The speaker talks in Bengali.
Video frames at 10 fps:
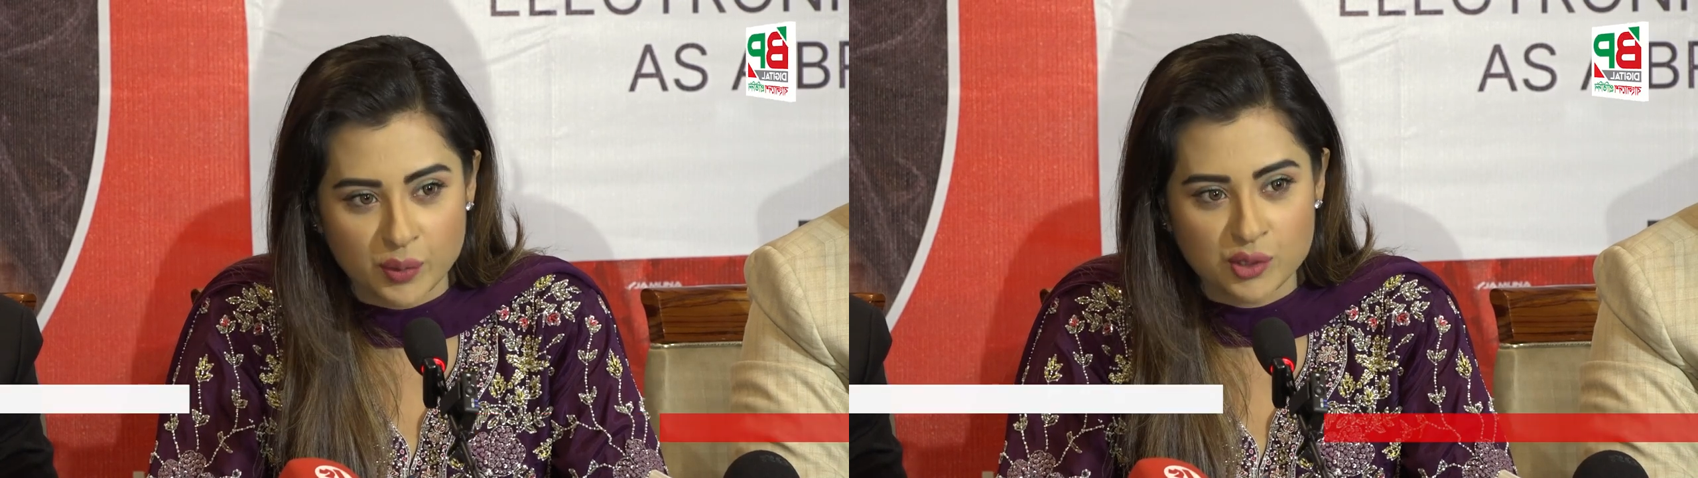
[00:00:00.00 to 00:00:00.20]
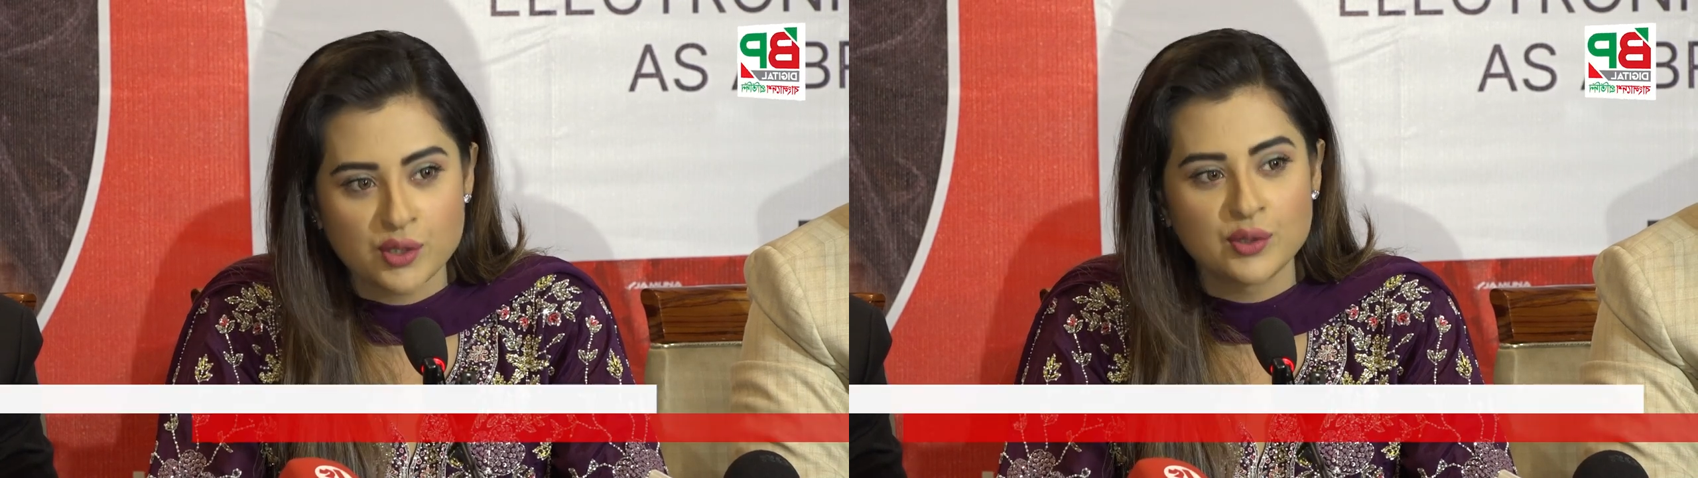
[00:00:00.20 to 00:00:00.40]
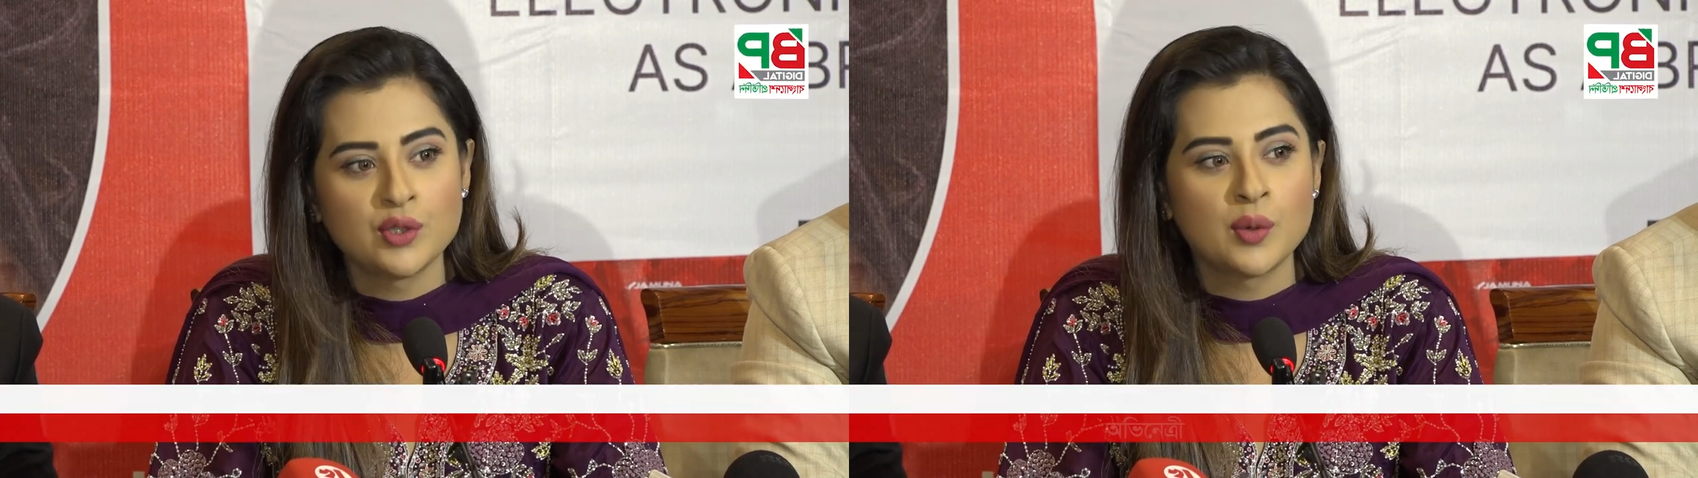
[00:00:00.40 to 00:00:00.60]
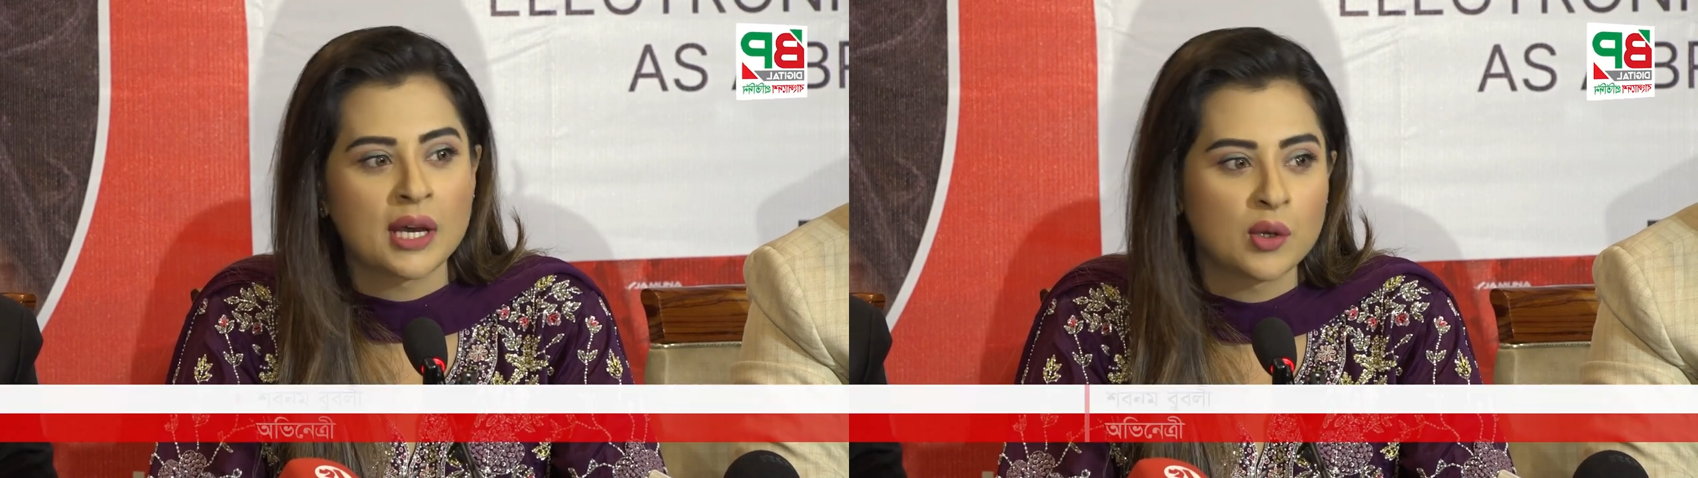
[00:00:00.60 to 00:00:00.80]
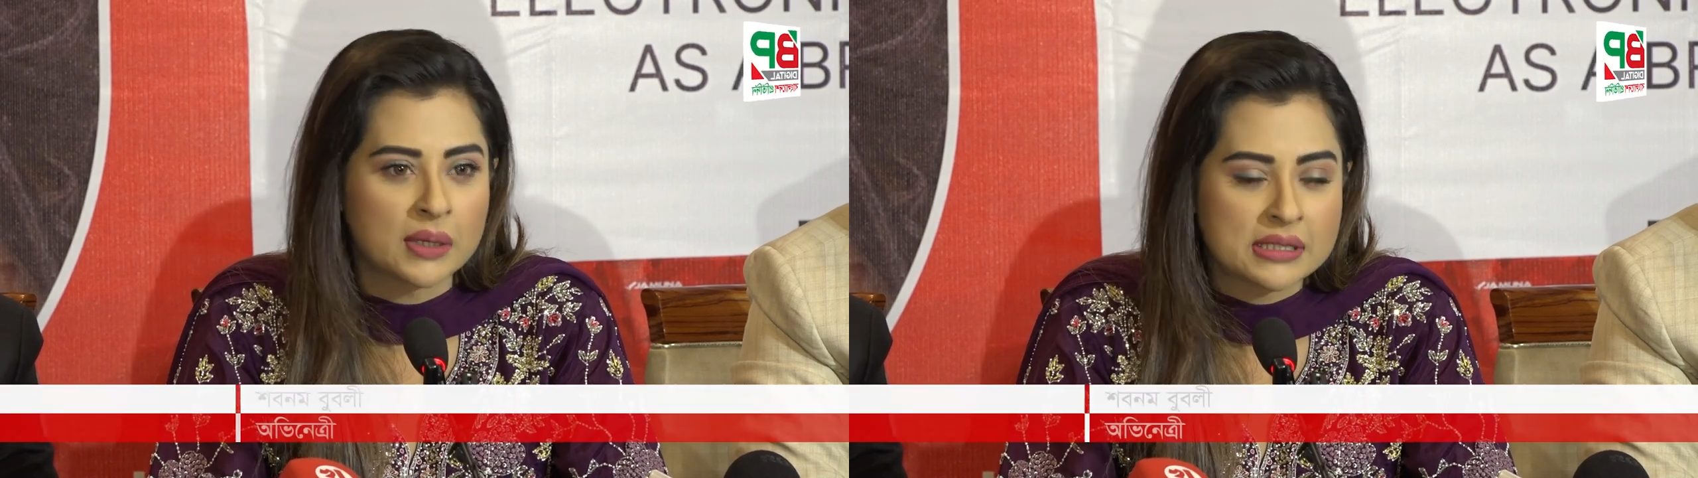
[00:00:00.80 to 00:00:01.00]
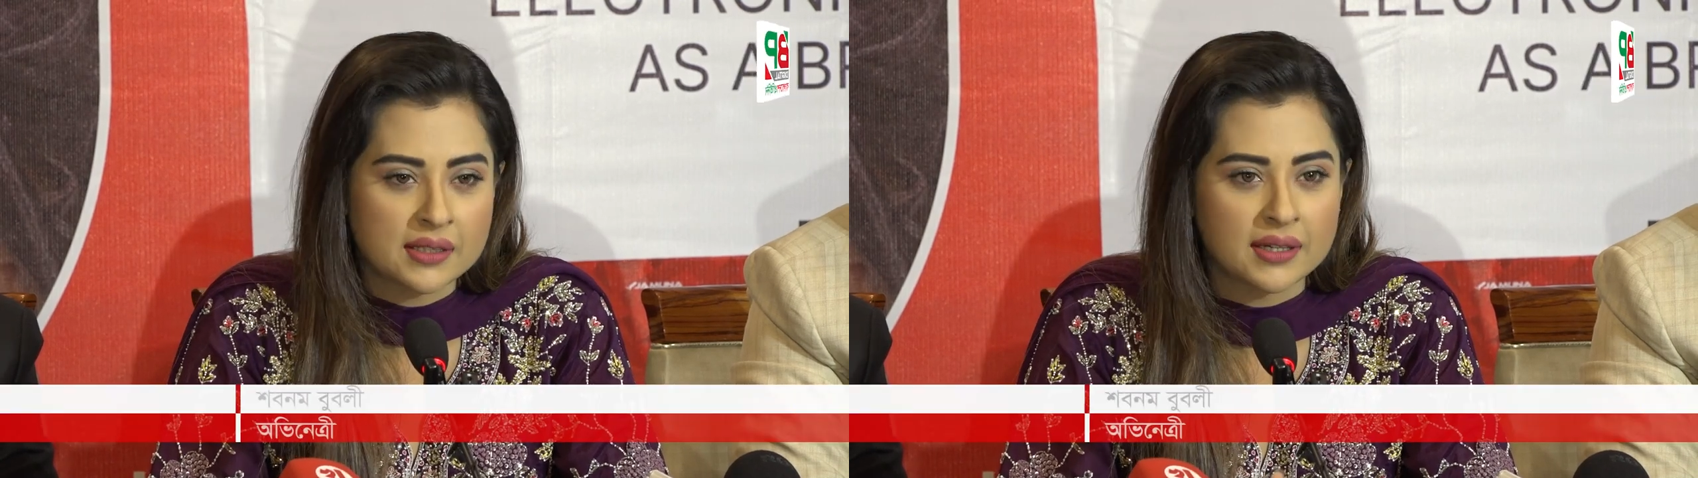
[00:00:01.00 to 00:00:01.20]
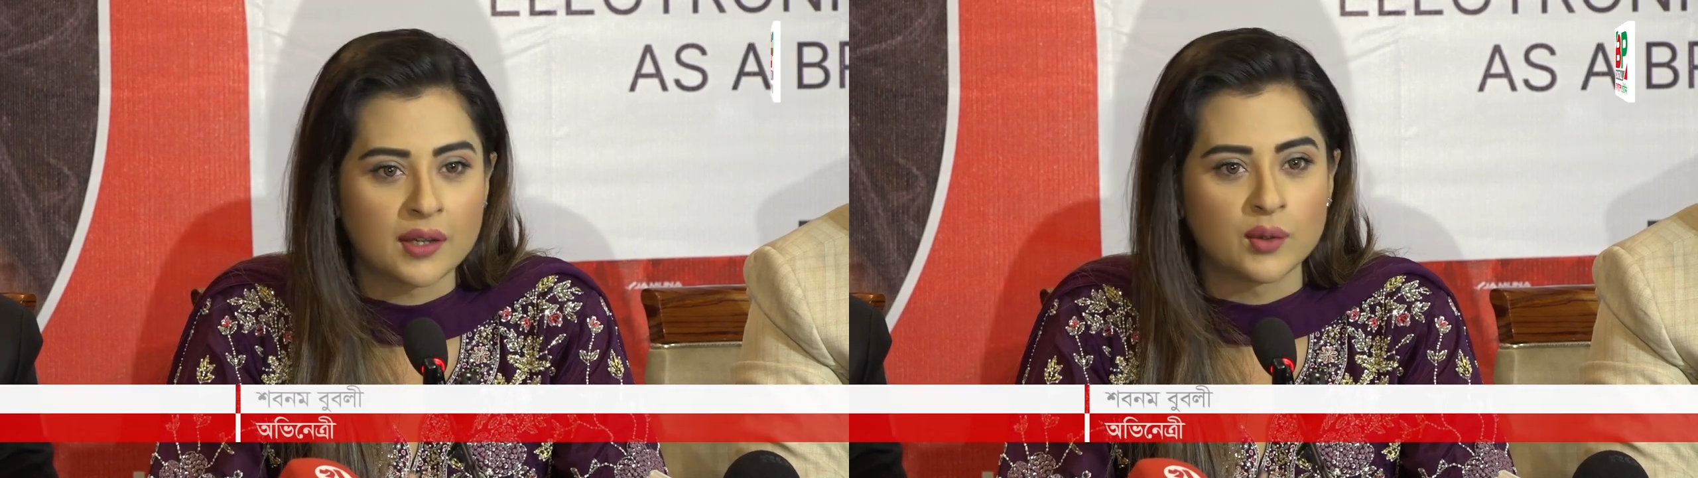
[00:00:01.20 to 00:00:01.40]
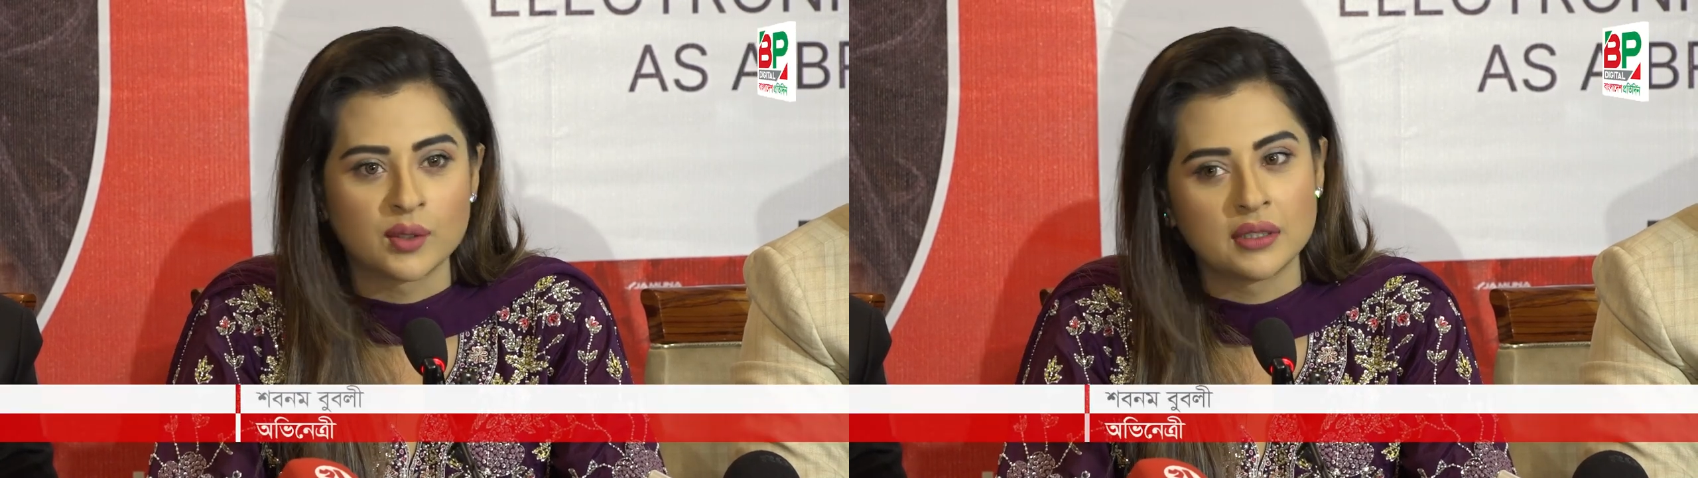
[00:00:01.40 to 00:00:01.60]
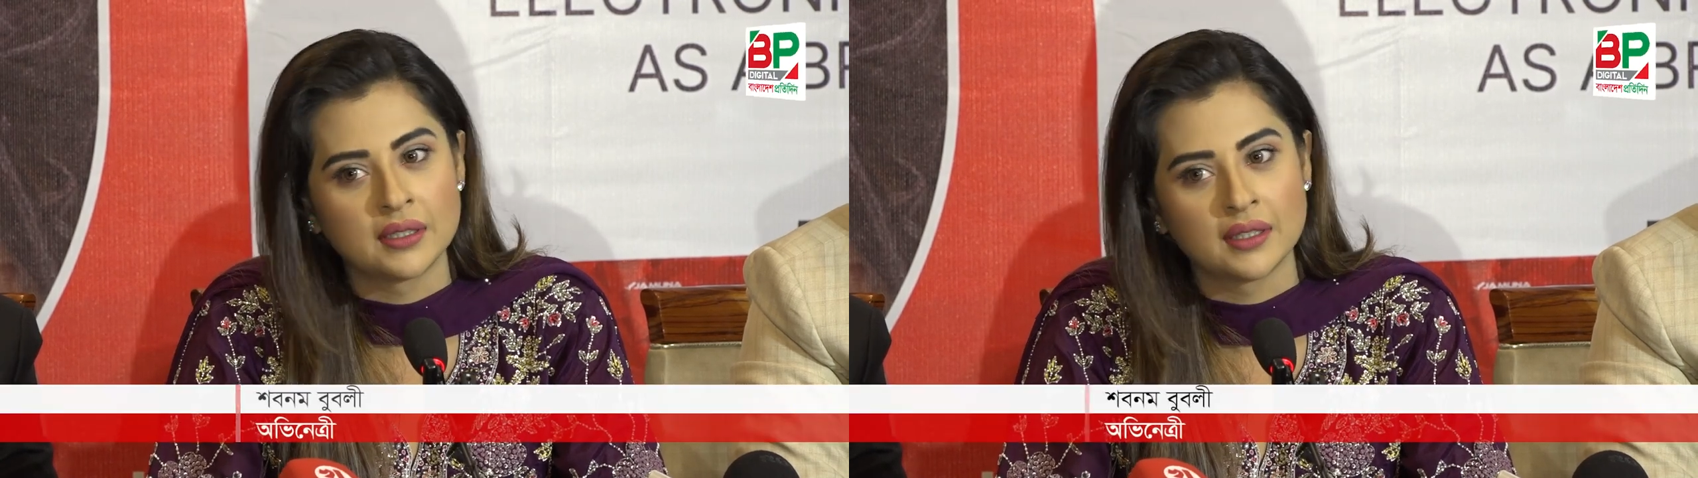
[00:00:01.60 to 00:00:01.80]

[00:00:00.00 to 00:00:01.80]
প্রচণ্ড ভালোবাসার নায়ক